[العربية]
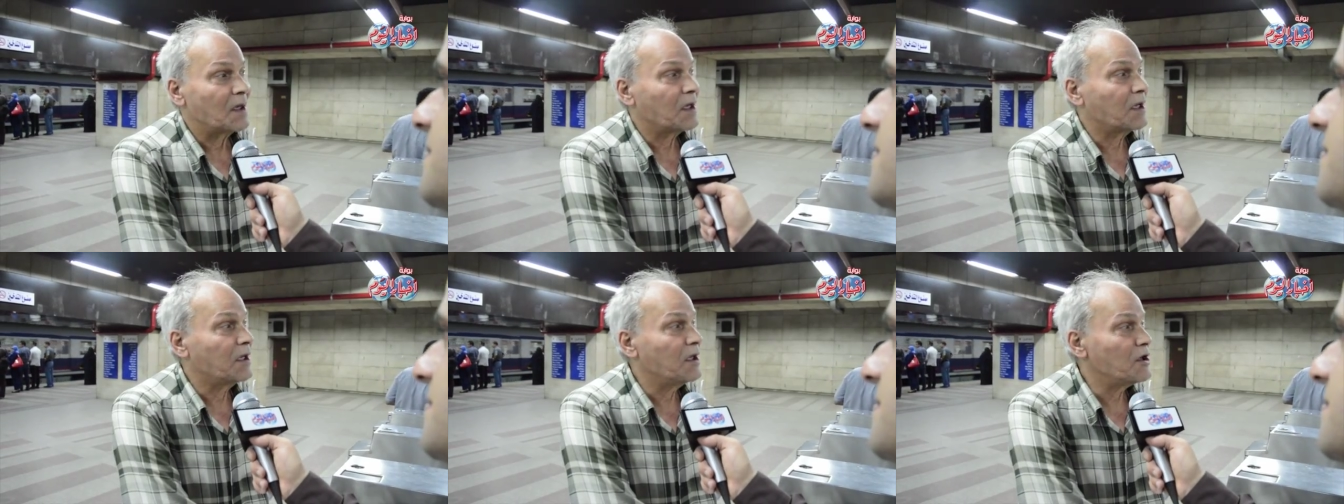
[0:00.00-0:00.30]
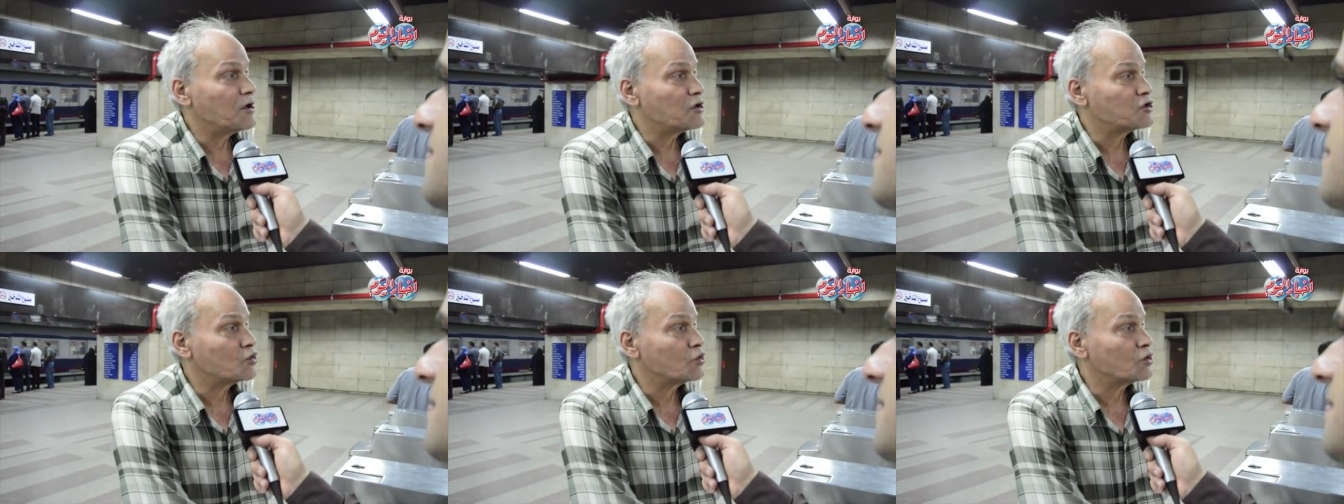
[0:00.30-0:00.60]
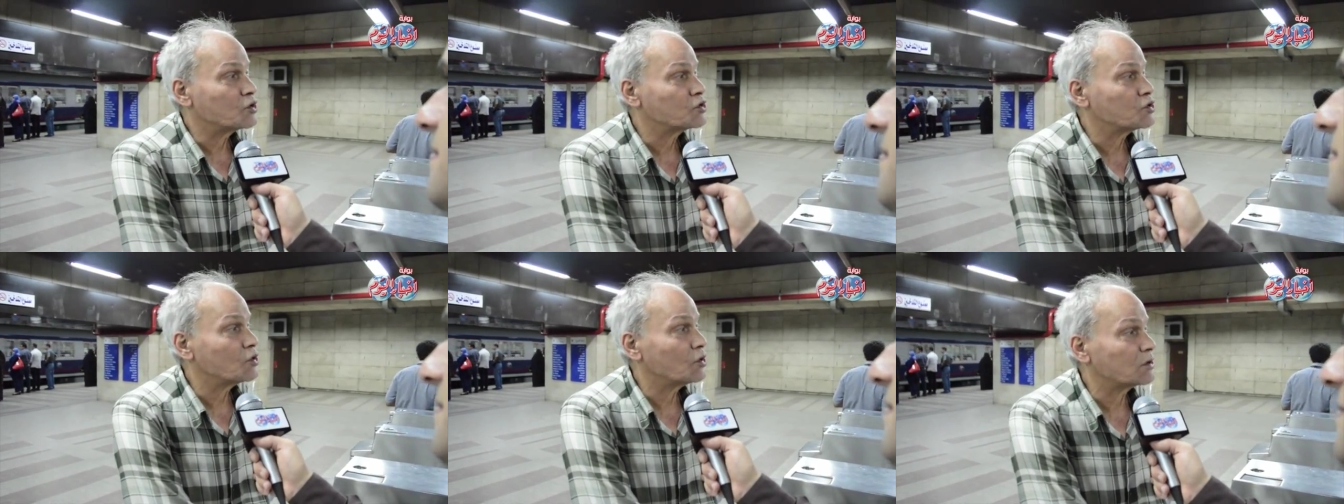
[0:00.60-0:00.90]
الجيش
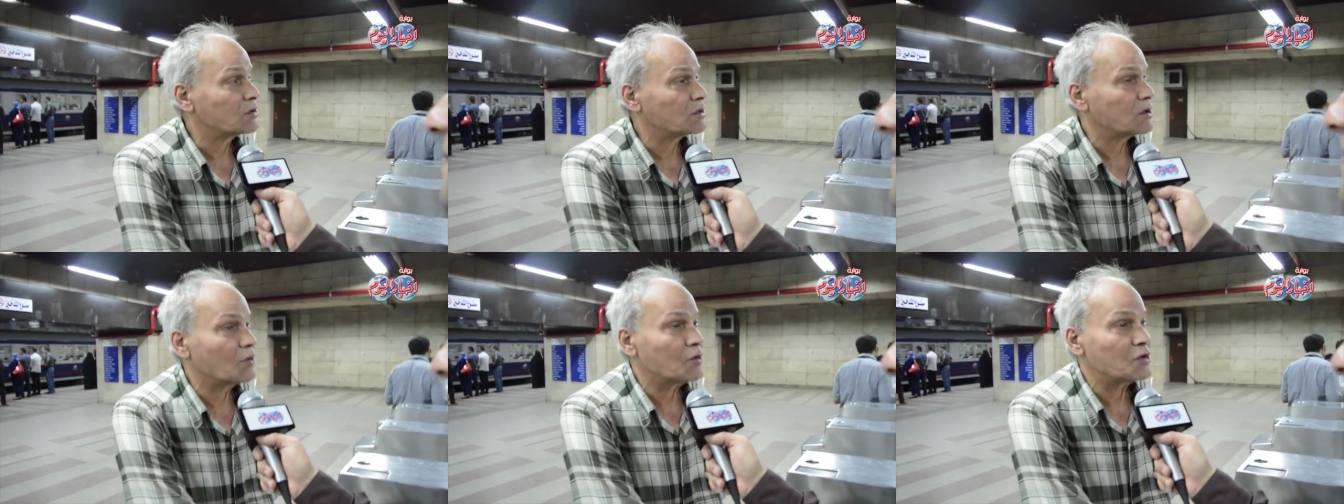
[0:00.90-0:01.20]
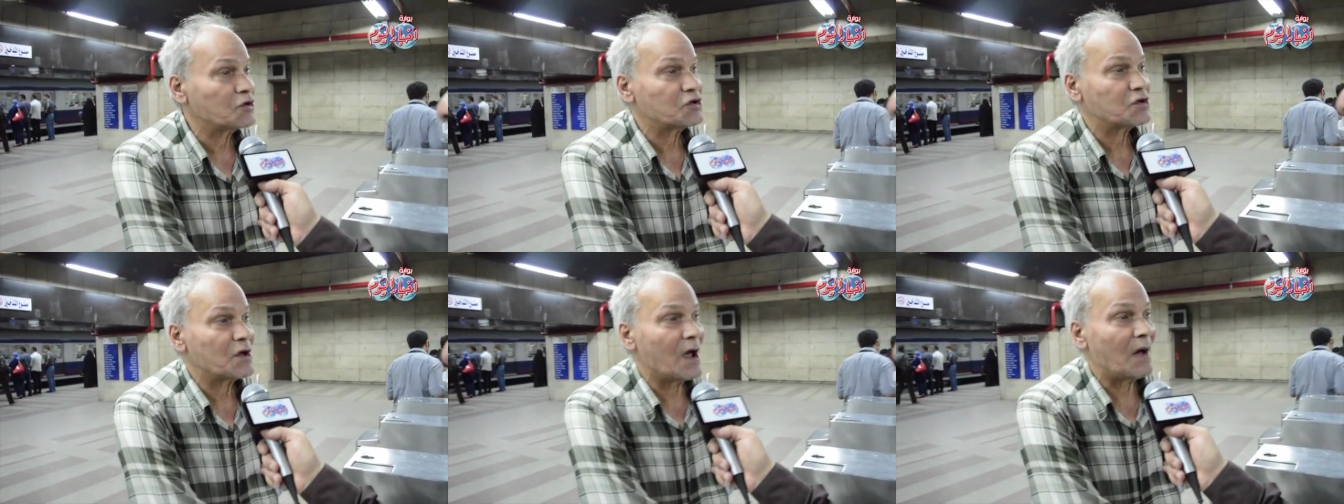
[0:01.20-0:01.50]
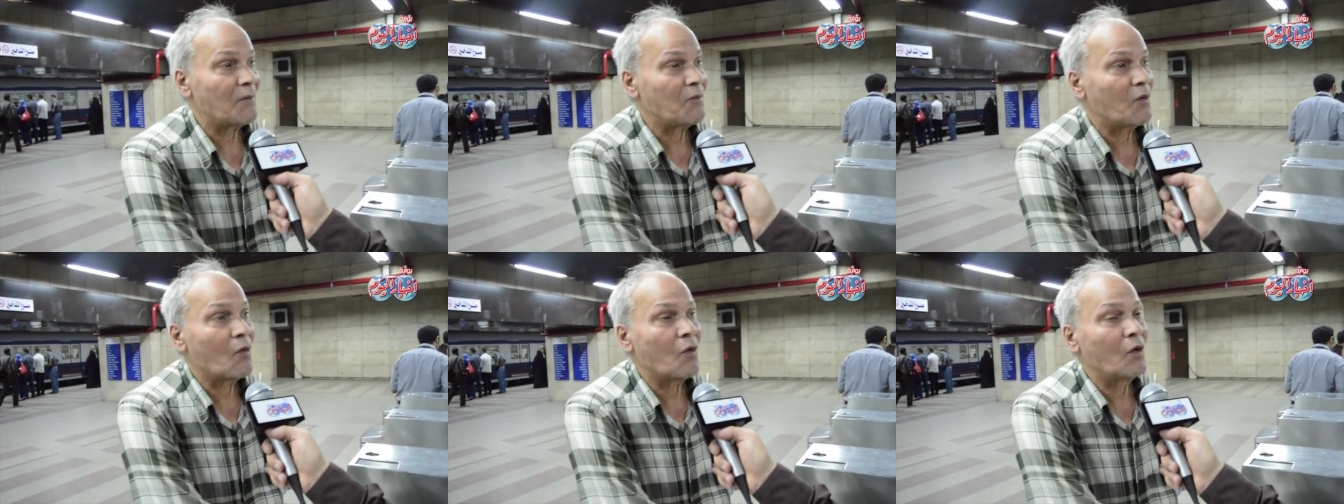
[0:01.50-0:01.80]
والشرطه
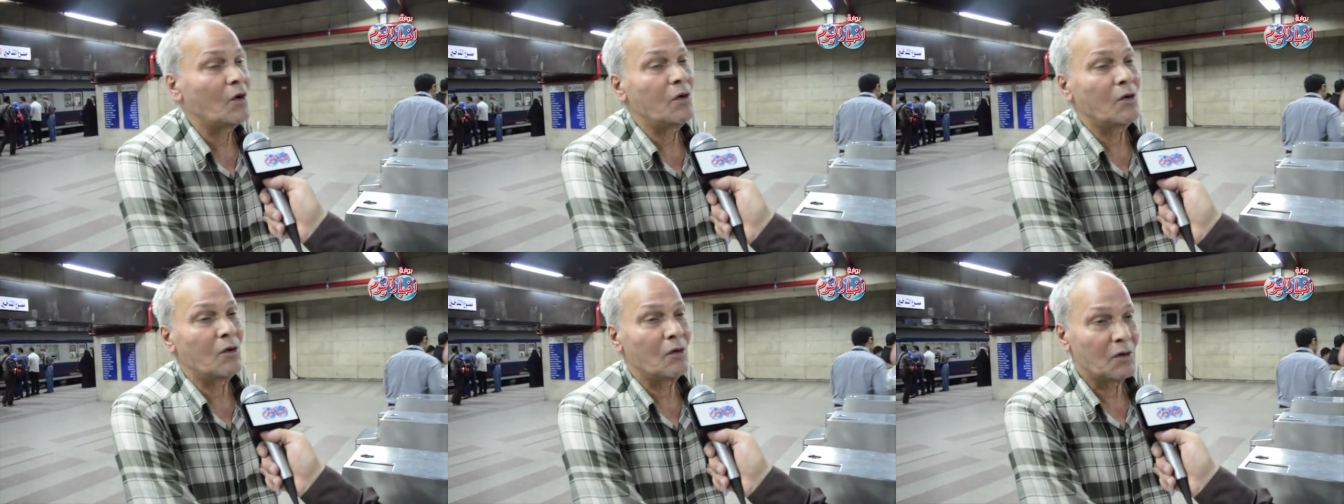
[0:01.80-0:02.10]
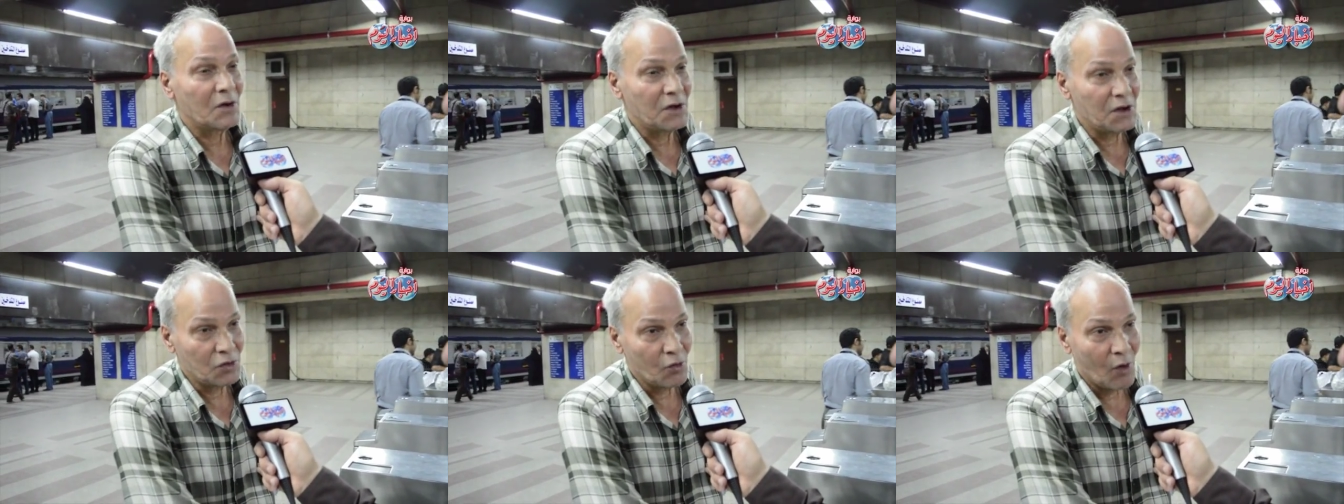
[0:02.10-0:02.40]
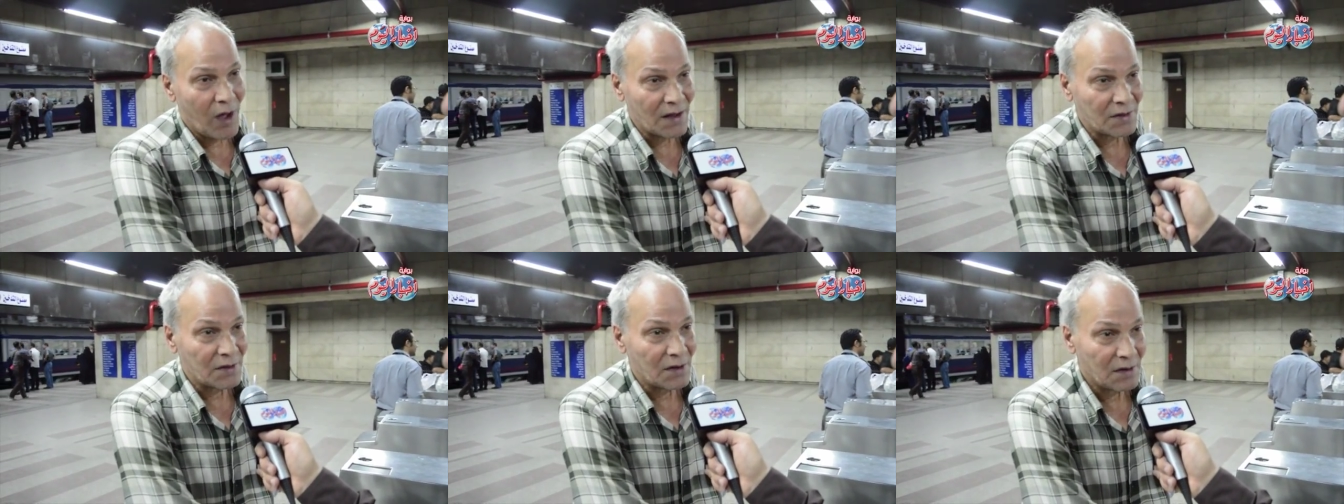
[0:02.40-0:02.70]
والشعب كله ايد
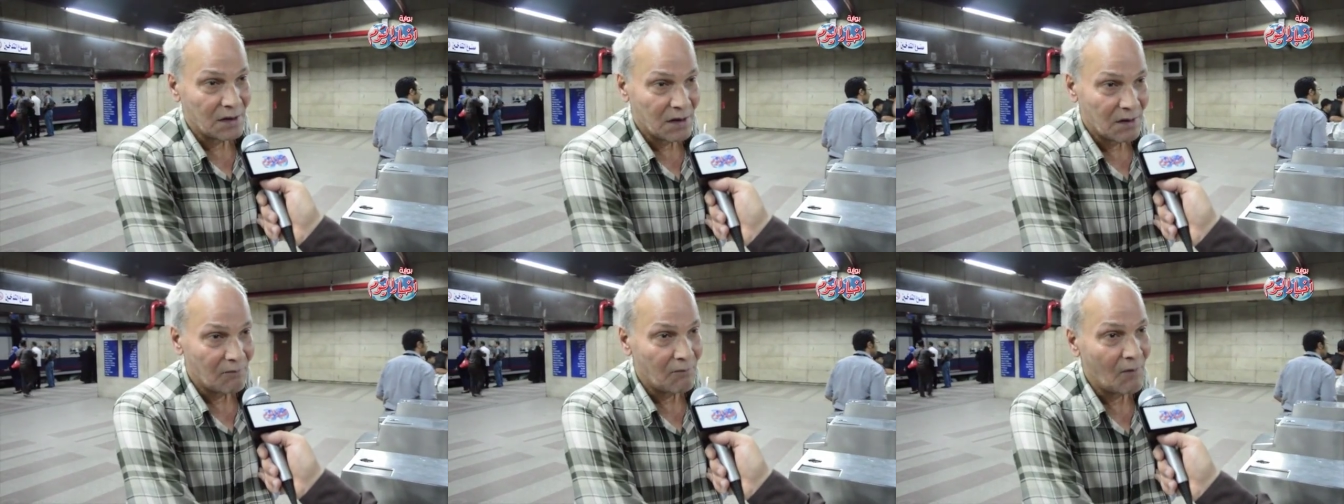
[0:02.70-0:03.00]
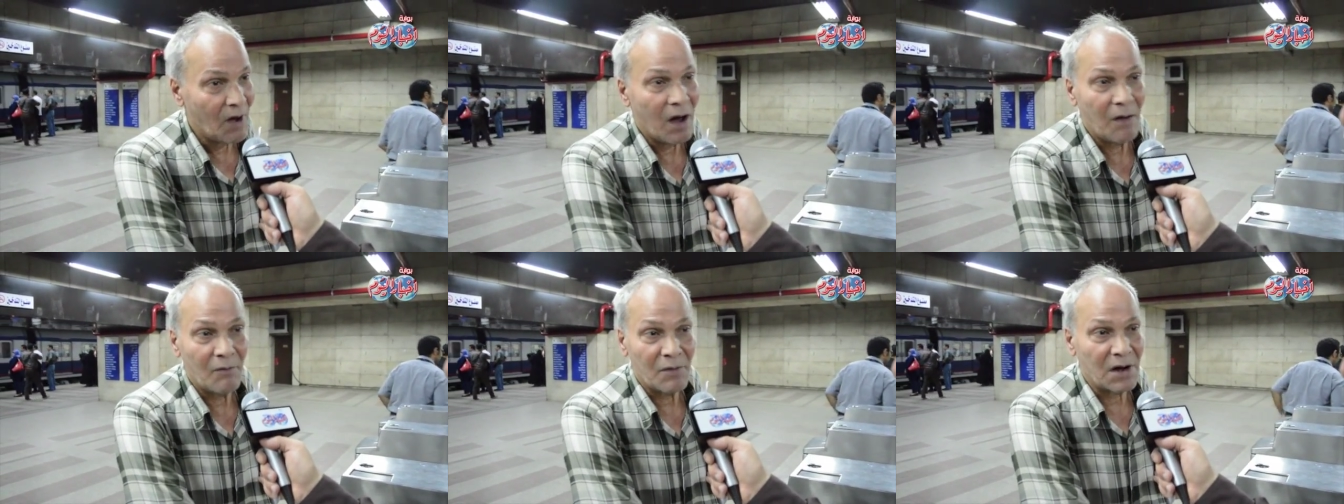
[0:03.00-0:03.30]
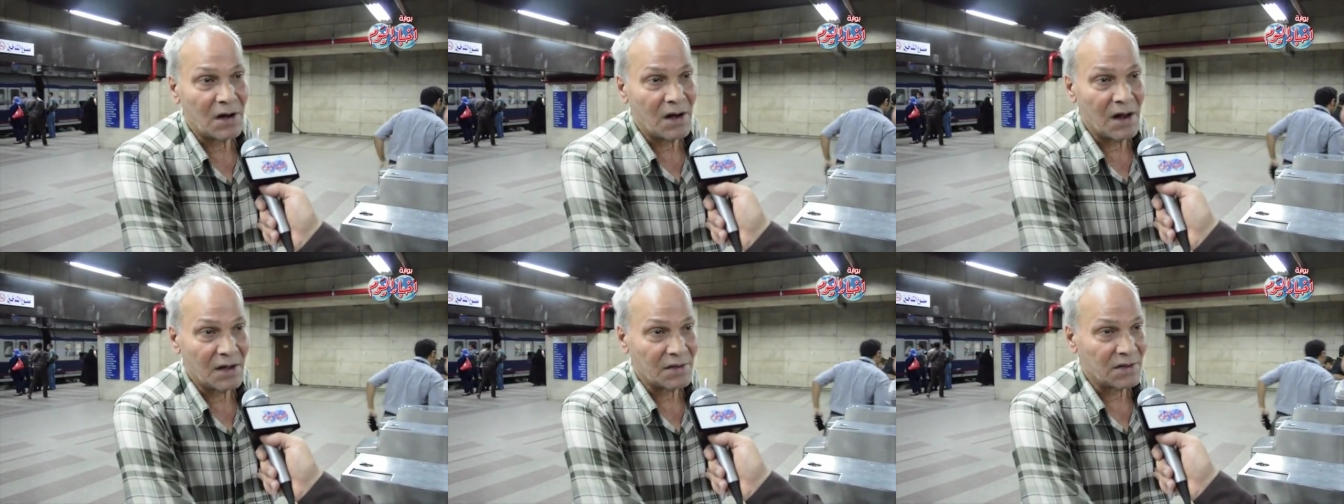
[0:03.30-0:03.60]
واحده بامر
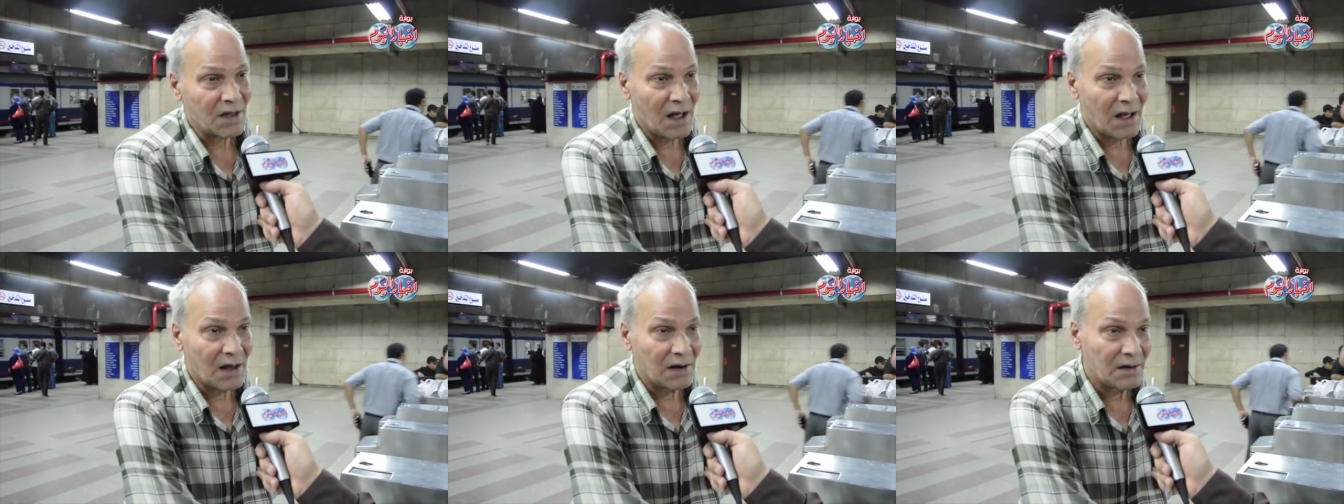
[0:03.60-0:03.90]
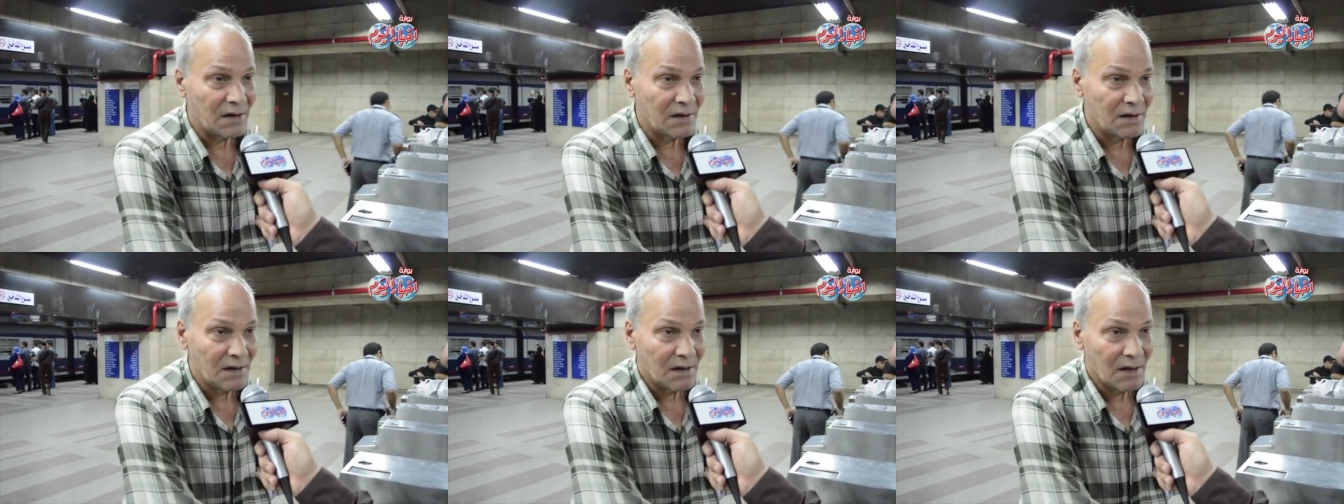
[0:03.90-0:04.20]
الله تعالى